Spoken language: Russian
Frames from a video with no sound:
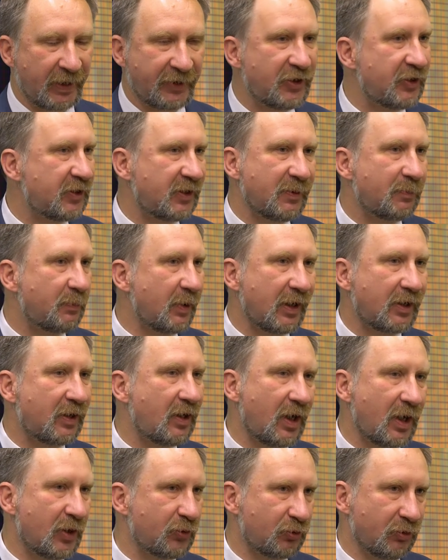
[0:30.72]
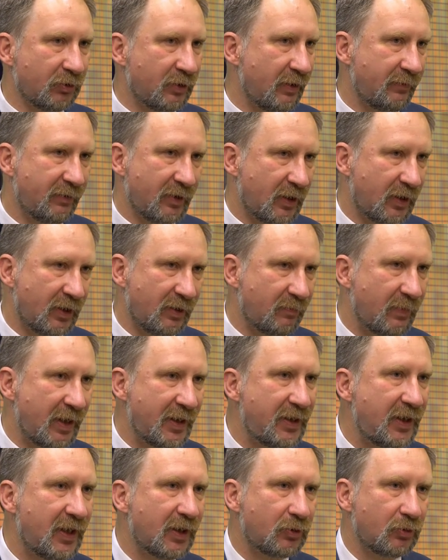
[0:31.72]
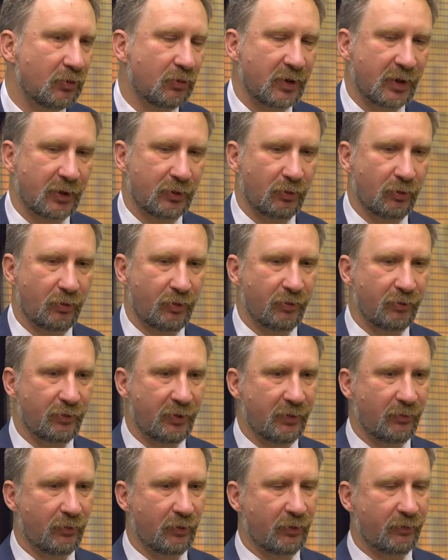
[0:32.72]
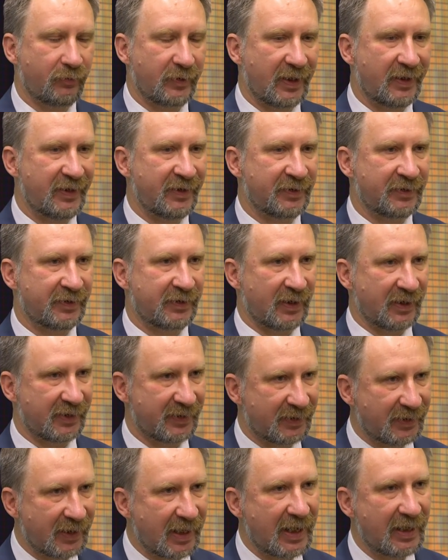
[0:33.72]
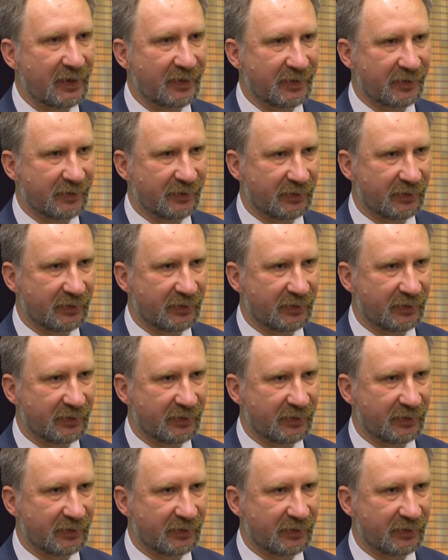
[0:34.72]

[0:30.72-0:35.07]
практически про каждую, наверное, монету, которая у него в коллекции осталась,